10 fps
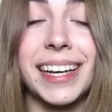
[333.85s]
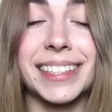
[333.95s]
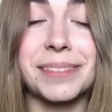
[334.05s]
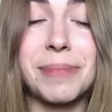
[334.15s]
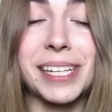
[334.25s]

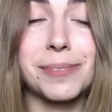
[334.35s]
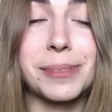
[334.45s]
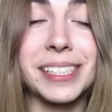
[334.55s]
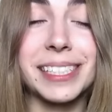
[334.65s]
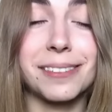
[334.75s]
Jestem bardzo
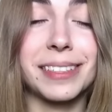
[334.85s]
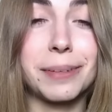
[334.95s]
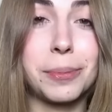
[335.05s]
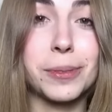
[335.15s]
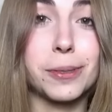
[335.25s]

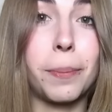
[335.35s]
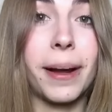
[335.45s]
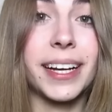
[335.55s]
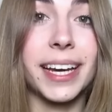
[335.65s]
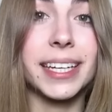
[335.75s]
podekscytowana, po prostu
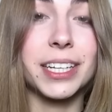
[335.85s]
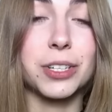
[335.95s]
pancake'i